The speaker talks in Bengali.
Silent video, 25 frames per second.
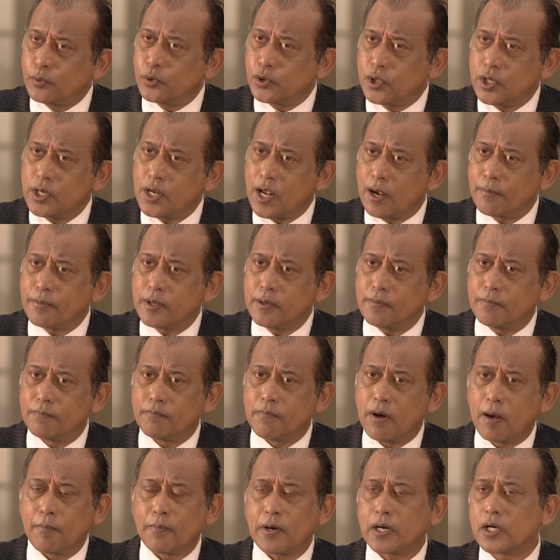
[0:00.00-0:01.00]
বুঝেই আমি
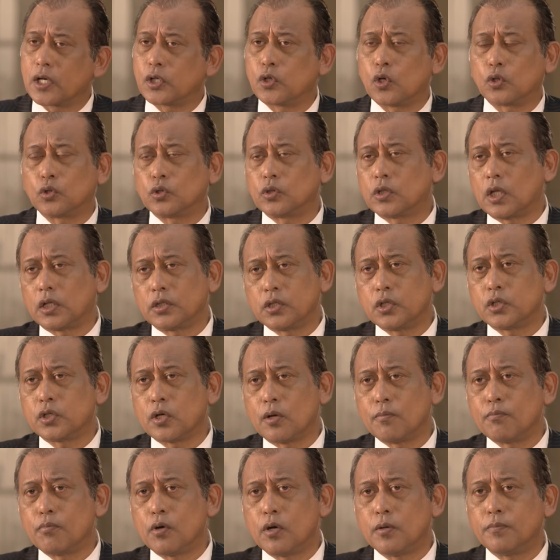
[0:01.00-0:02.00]
মামলাটা যত তাড়াতাড়ি
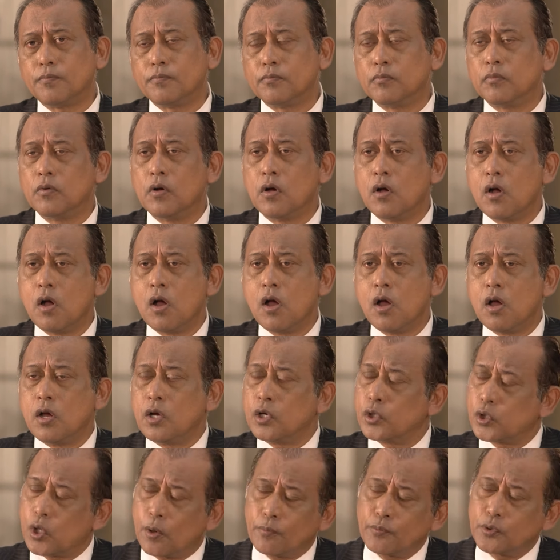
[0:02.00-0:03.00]
সম্ভব
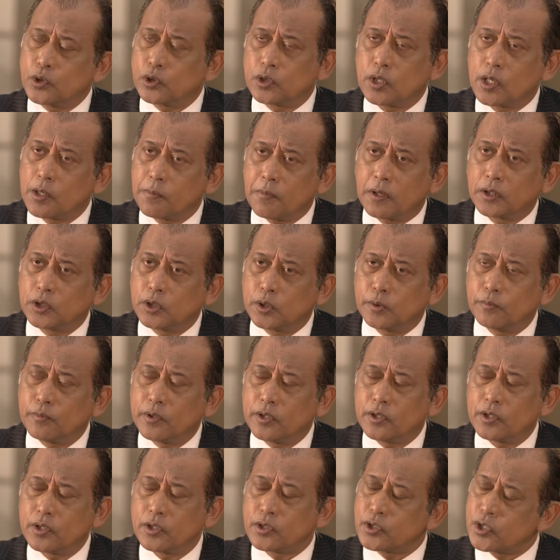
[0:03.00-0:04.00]
সমঝোতার মাধ্যমে
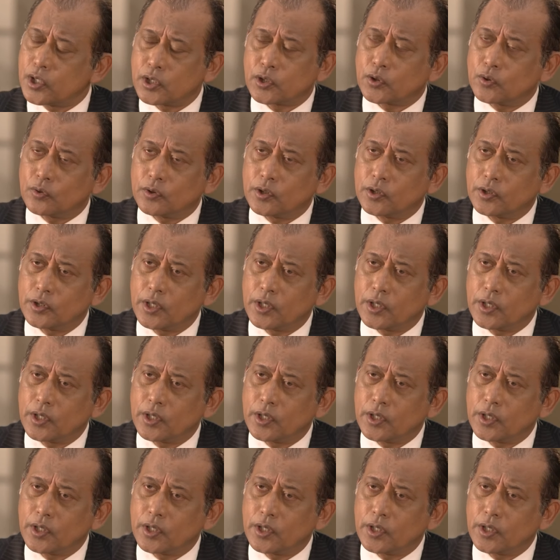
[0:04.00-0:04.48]
শেষ করতে